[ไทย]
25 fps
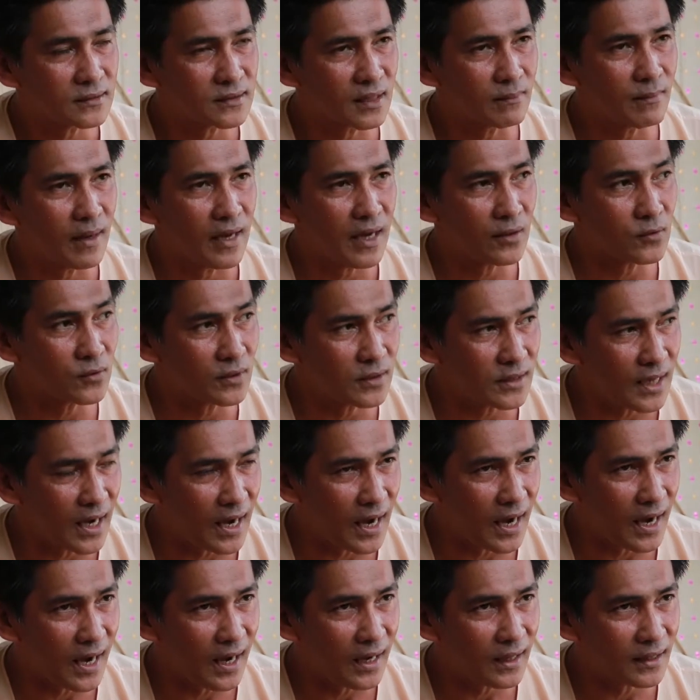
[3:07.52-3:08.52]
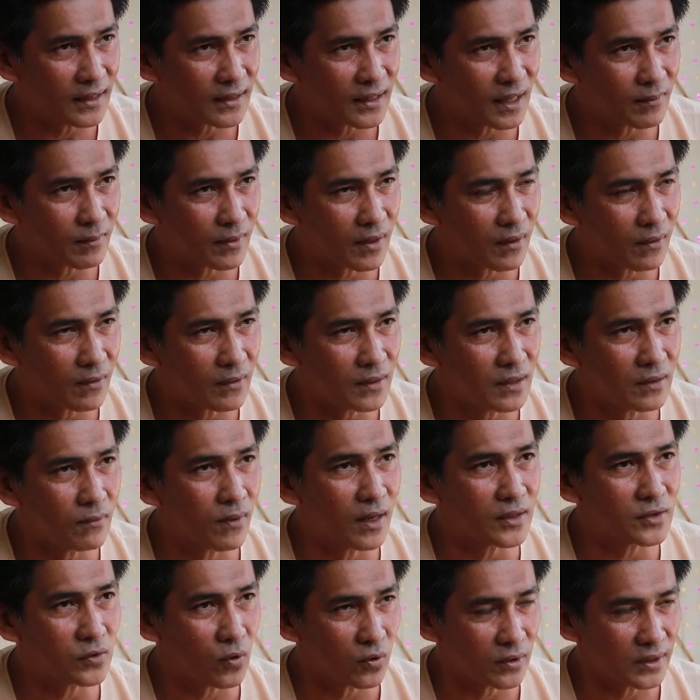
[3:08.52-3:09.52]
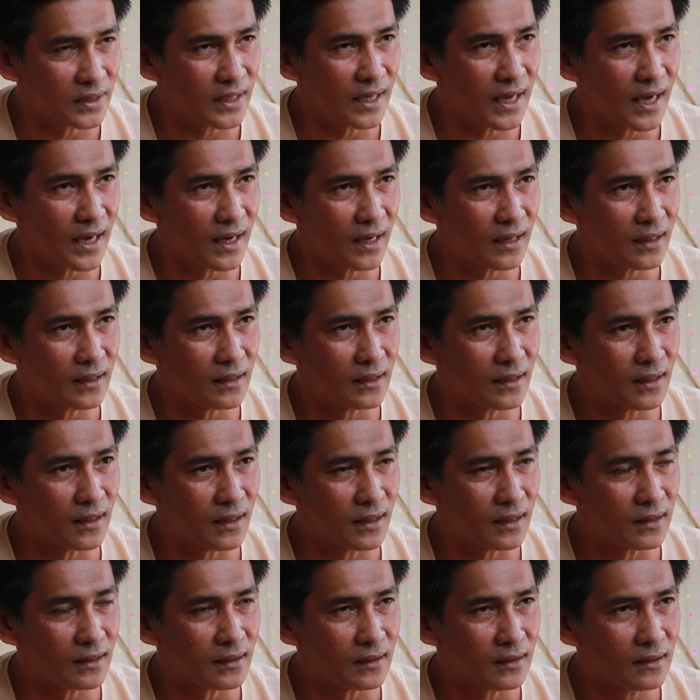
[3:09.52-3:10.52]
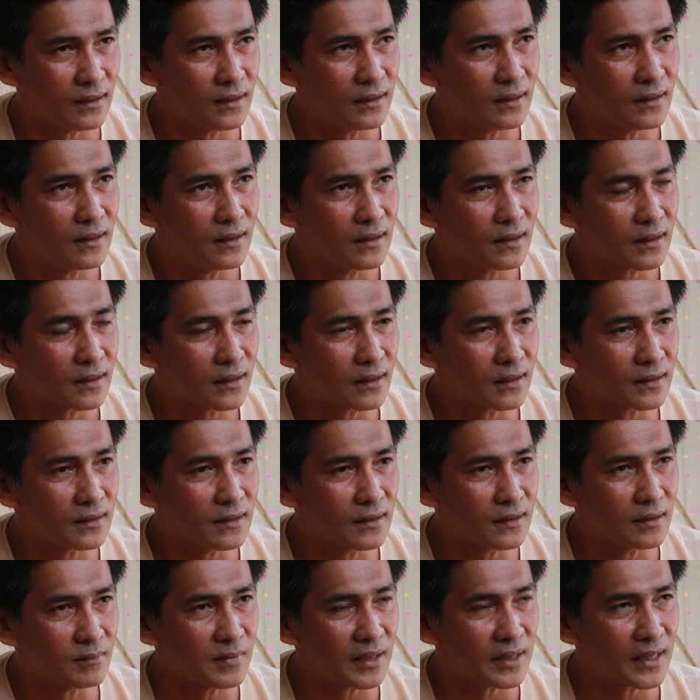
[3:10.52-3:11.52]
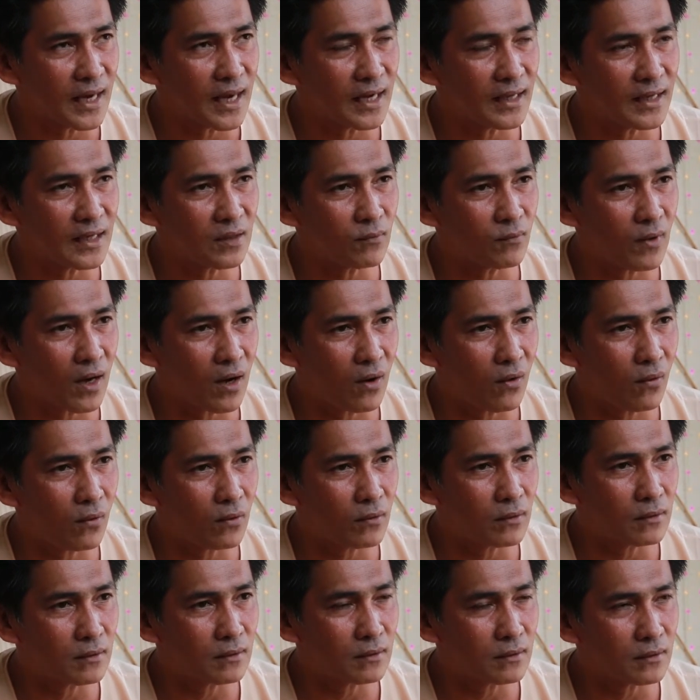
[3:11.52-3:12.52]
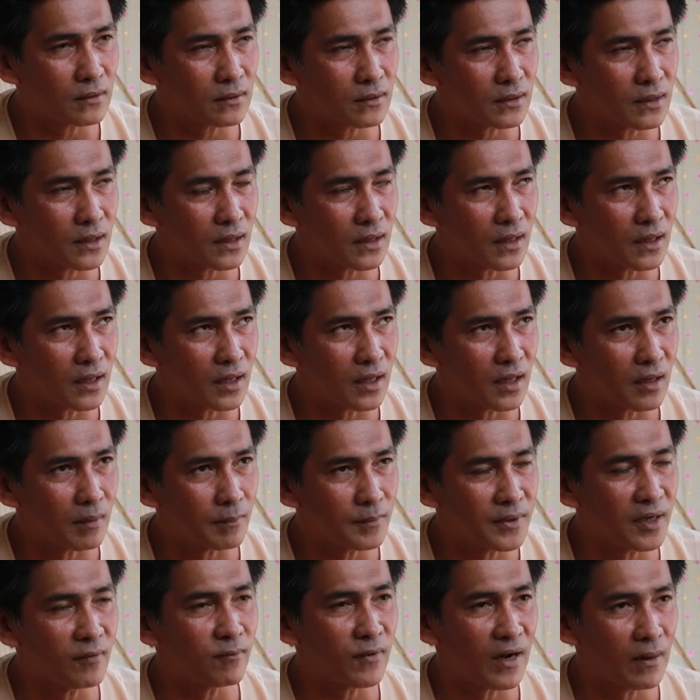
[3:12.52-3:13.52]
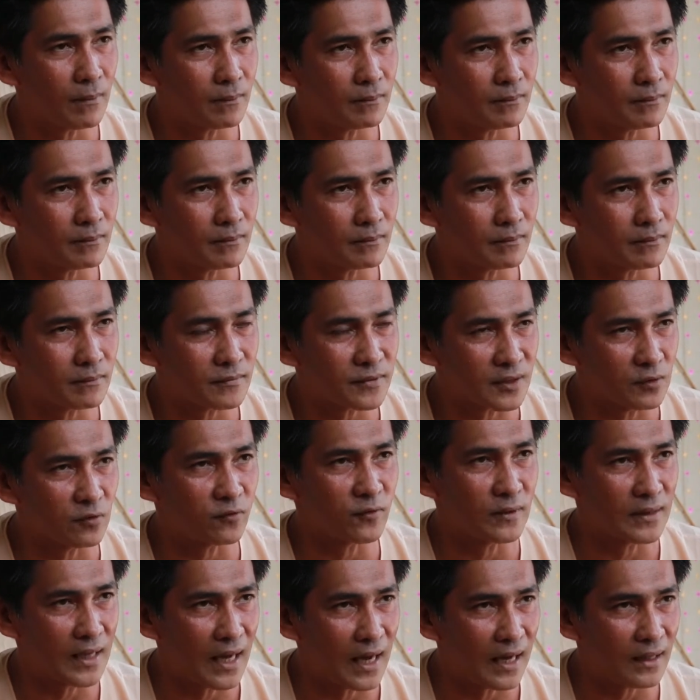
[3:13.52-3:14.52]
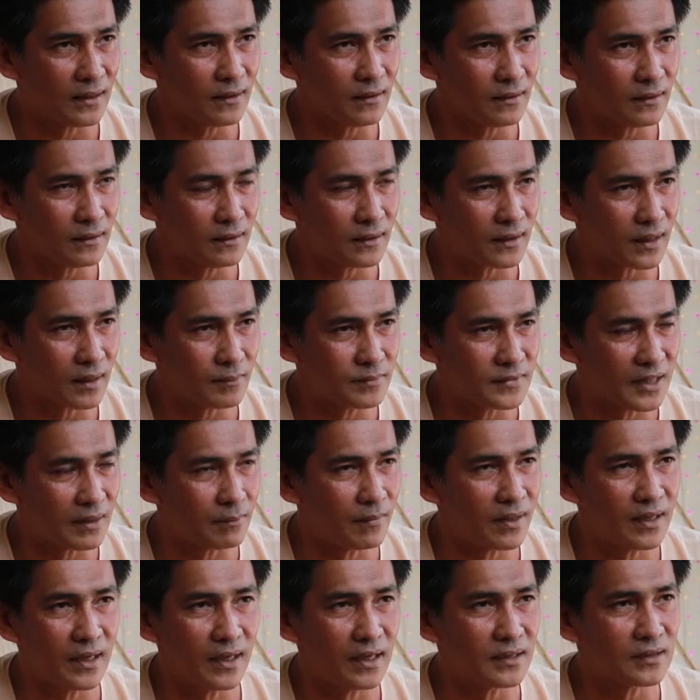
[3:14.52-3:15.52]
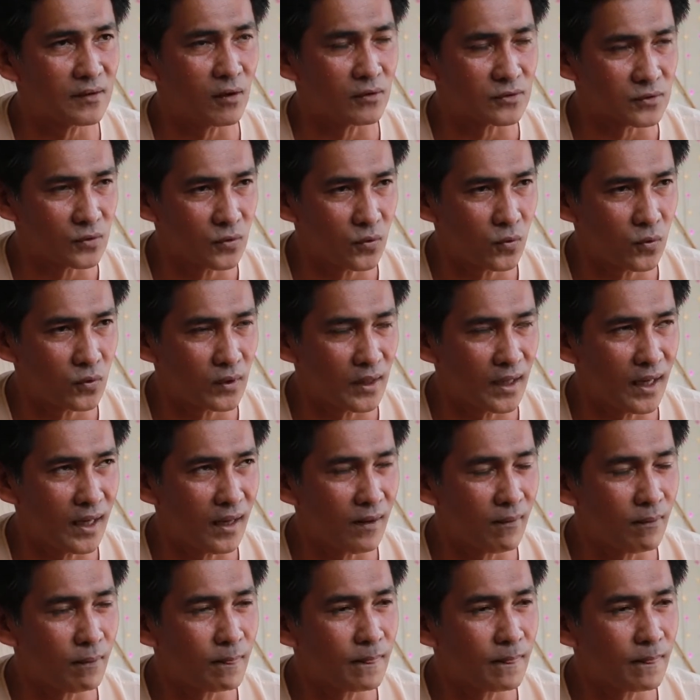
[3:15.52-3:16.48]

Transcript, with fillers: สมัยอยุธยานะครับหรือว่าโยเดียนะฮะก็คือมีการเล่นว่าวเพื่อความสนุกสนานนะครับยังไม่เล่นต่อสู้นะฮะ